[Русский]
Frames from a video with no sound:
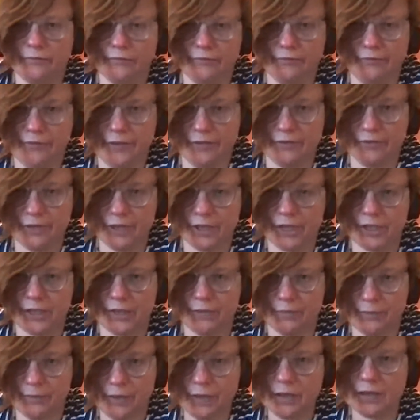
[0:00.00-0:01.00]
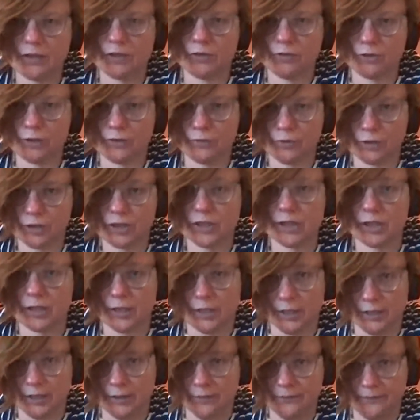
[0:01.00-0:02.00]
«высшая мера», то есть его
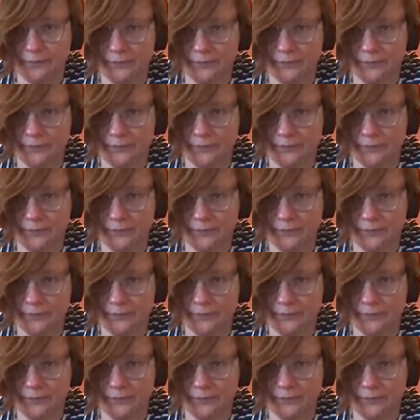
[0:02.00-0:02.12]
расстреляли.